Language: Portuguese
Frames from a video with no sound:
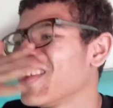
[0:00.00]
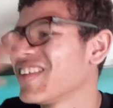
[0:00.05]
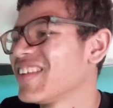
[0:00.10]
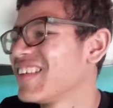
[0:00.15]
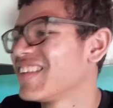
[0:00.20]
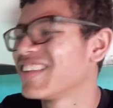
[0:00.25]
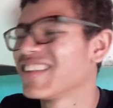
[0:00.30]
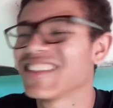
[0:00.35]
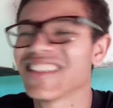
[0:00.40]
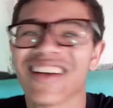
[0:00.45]

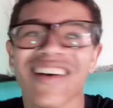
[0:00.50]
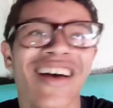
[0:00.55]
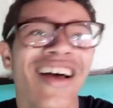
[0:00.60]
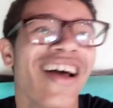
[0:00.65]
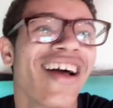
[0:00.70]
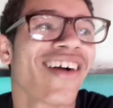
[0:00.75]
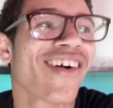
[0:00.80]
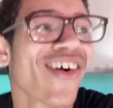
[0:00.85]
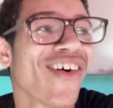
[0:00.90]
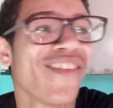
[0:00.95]
Meu Deus do céu,
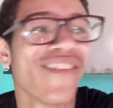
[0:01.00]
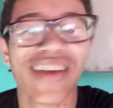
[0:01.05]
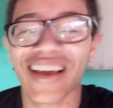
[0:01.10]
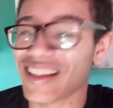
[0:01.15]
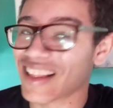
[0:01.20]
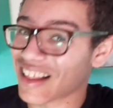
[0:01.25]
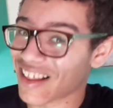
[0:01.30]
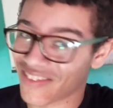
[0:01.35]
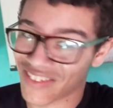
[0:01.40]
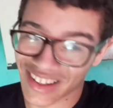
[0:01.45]

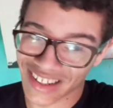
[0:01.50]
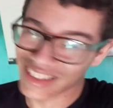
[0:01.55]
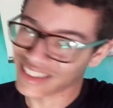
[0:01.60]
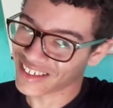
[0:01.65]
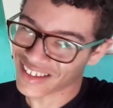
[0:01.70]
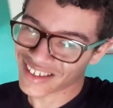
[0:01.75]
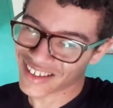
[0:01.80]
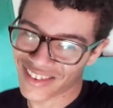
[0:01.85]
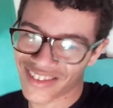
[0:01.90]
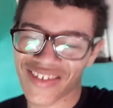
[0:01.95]
comenta também,
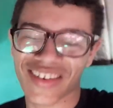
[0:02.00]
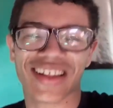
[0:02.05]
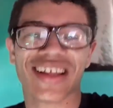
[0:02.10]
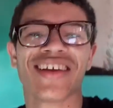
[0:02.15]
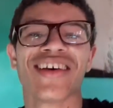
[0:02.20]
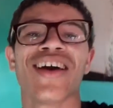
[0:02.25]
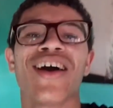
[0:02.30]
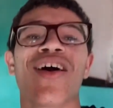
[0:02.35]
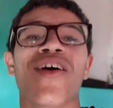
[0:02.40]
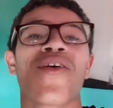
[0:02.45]
deixa seu
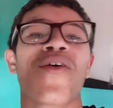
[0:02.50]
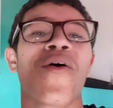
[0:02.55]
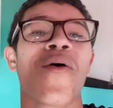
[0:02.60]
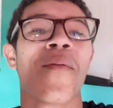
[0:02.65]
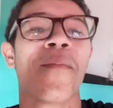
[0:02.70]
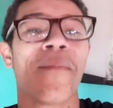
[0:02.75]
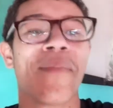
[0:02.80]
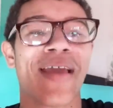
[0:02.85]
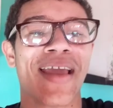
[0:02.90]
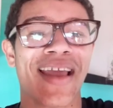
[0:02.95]
comentário.
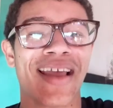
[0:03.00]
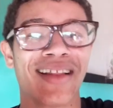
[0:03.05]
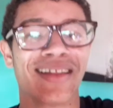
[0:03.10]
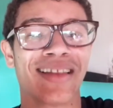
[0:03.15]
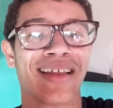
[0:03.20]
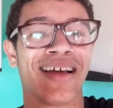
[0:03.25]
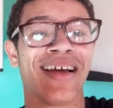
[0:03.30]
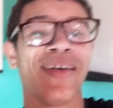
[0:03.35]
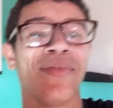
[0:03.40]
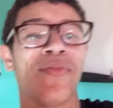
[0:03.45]

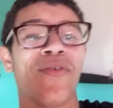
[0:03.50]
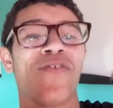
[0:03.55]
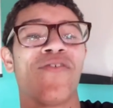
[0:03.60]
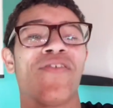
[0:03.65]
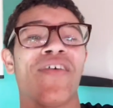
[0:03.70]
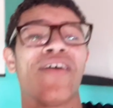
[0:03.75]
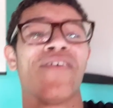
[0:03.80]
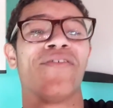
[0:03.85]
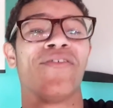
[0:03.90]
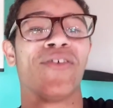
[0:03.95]
Comenta,
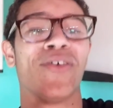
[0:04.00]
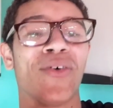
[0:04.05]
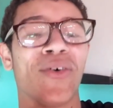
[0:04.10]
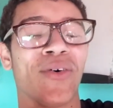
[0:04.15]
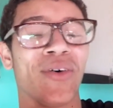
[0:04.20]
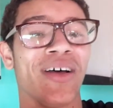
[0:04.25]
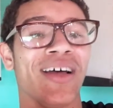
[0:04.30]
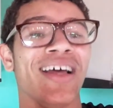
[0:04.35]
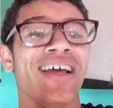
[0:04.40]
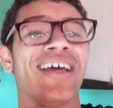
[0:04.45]
por
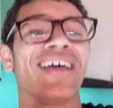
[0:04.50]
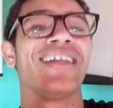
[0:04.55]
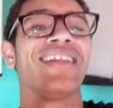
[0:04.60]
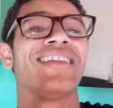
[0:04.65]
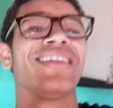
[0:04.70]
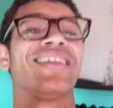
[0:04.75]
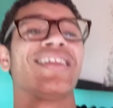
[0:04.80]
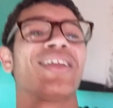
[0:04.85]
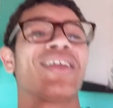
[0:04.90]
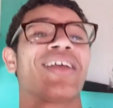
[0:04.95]
favor.
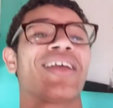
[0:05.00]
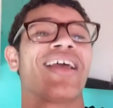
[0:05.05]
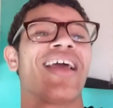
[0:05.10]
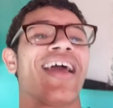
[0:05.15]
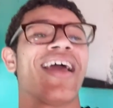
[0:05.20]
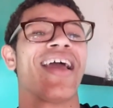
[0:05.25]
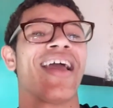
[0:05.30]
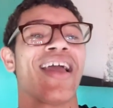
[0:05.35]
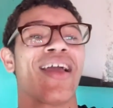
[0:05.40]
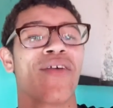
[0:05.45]

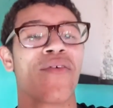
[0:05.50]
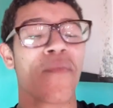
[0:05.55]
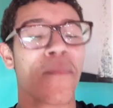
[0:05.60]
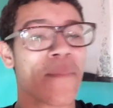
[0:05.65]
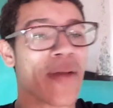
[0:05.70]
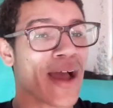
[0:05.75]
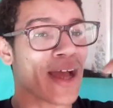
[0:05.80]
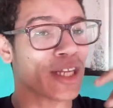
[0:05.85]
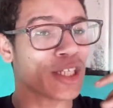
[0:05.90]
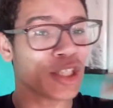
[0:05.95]
É,
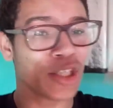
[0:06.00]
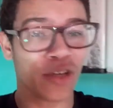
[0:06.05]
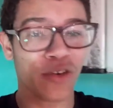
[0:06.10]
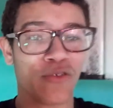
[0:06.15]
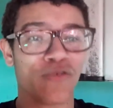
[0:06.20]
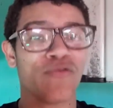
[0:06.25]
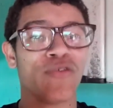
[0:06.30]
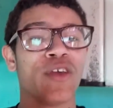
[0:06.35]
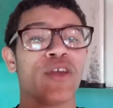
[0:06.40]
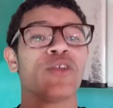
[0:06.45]

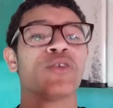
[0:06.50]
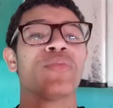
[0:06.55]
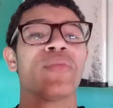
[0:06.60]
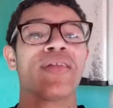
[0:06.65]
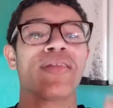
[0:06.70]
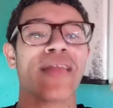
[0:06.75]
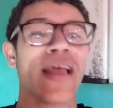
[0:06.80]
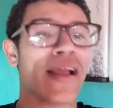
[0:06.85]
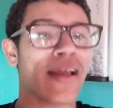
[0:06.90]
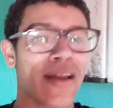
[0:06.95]
compartilha o
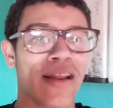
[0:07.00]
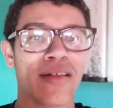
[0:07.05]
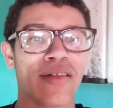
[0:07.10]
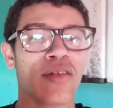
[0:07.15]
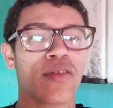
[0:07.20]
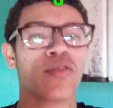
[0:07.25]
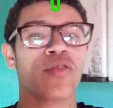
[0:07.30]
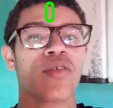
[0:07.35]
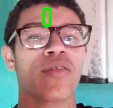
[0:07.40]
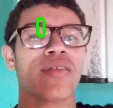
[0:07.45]
vídeo, me segue
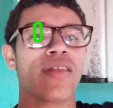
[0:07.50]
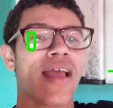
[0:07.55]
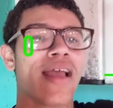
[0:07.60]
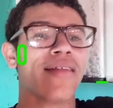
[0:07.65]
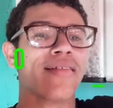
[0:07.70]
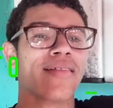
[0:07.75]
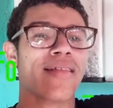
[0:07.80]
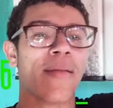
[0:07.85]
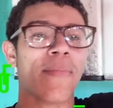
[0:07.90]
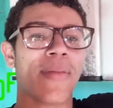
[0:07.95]
nas redes
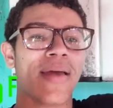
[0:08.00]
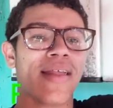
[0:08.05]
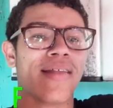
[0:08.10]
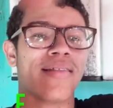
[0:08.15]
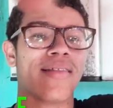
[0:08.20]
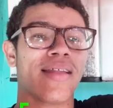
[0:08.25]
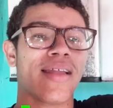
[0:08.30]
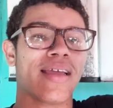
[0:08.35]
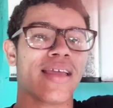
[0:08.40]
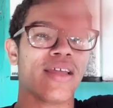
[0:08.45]
sociais que tá
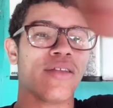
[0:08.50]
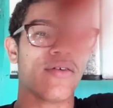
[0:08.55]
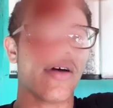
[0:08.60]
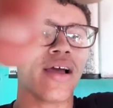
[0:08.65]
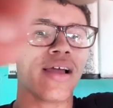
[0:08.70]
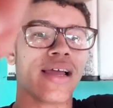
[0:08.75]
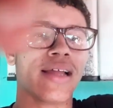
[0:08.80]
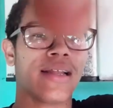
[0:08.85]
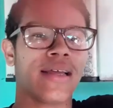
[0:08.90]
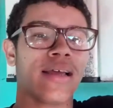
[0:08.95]
aparecendo aqui
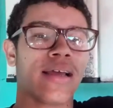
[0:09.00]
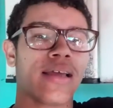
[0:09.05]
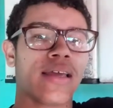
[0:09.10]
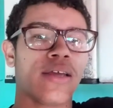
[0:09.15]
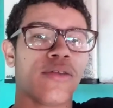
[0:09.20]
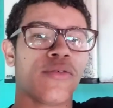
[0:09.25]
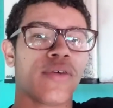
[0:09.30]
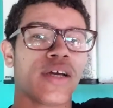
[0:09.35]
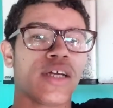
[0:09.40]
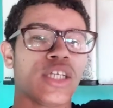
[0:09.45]
no,
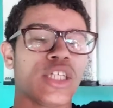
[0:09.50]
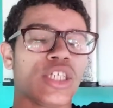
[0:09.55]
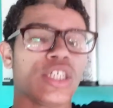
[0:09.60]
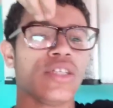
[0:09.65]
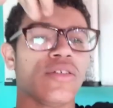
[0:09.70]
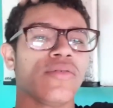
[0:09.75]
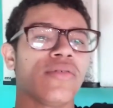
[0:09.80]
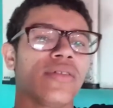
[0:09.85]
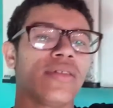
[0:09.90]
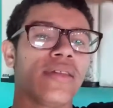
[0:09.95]
Aqui no
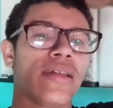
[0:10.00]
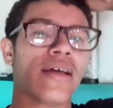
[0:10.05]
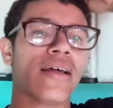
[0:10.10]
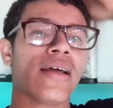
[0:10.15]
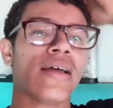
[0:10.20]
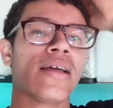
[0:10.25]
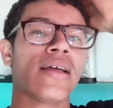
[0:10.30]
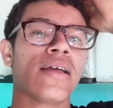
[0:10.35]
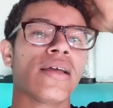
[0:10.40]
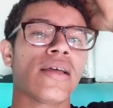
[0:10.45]
cantinho,
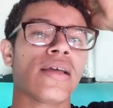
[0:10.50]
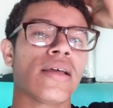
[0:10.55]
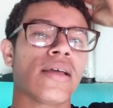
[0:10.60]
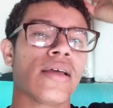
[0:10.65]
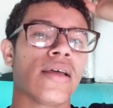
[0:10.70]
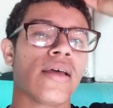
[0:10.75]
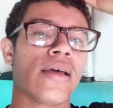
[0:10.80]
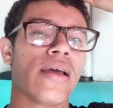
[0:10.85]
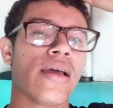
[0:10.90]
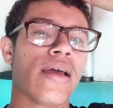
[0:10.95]
tá?
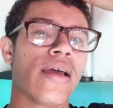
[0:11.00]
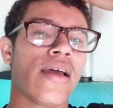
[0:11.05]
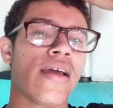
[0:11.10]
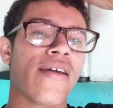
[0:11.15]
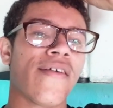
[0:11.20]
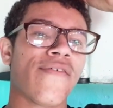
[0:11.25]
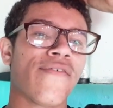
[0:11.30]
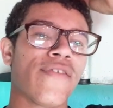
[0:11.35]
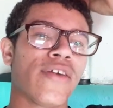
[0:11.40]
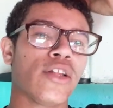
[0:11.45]

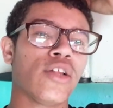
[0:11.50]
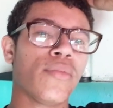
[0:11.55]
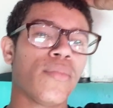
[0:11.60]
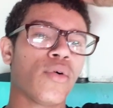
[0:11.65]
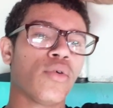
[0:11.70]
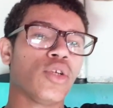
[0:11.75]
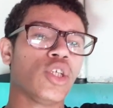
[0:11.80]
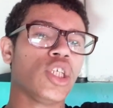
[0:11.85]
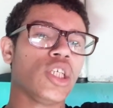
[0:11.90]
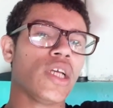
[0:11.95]
É, fã do
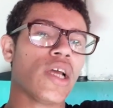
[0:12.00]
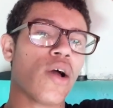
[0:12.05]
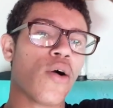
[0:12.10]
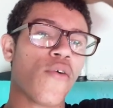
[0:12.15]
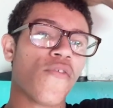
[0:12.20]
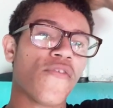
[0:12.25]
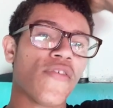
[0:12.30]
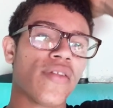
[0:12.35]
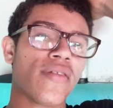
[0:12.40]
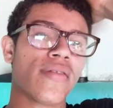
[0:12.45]
Bom
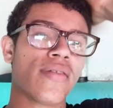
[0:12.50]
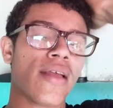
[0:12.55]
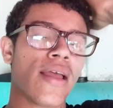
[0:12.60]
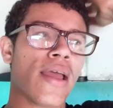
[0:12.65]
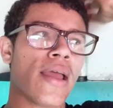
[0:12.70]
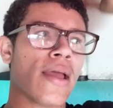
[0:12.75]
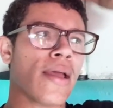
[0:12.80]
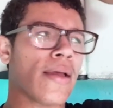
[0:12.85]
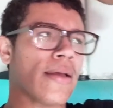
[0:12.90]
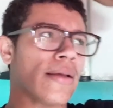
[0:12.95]
Dia UFC.